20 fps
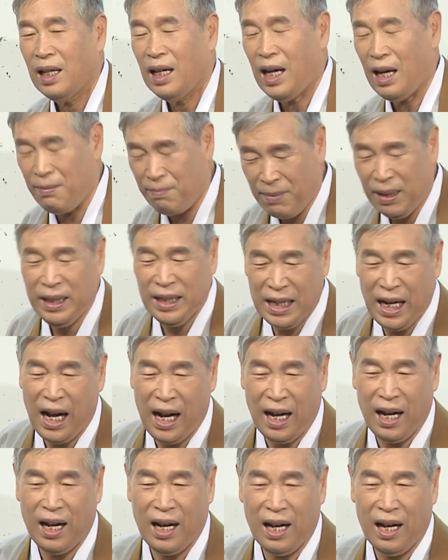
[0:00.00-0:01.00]
안
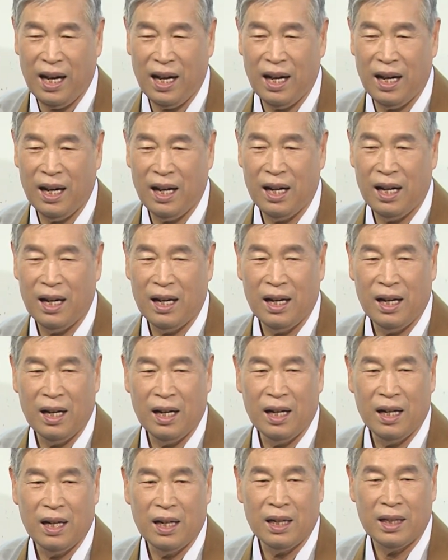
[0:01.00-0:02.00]
맞냐?
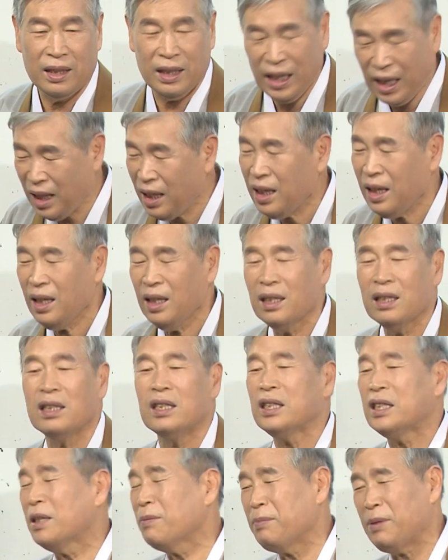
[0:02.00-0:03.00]
예?
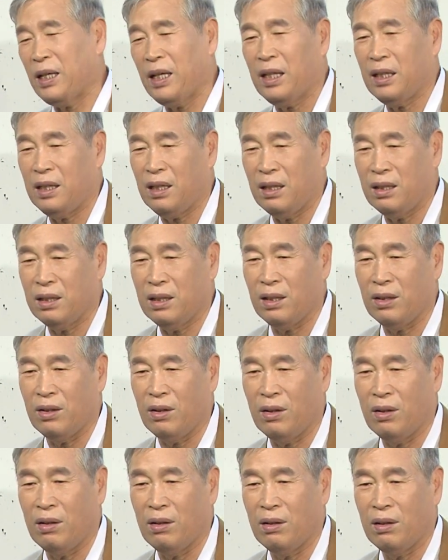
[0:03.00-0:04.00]
의심을 해야 되는
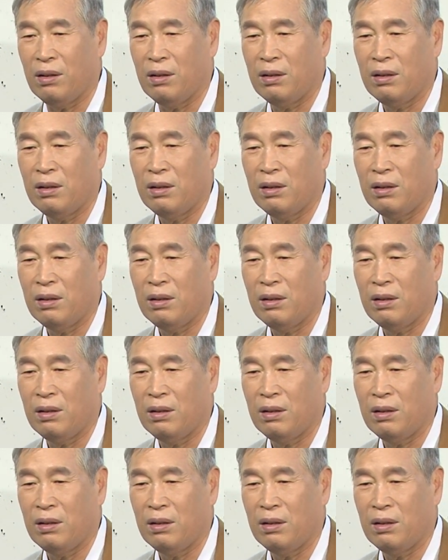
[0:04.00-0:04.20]
거요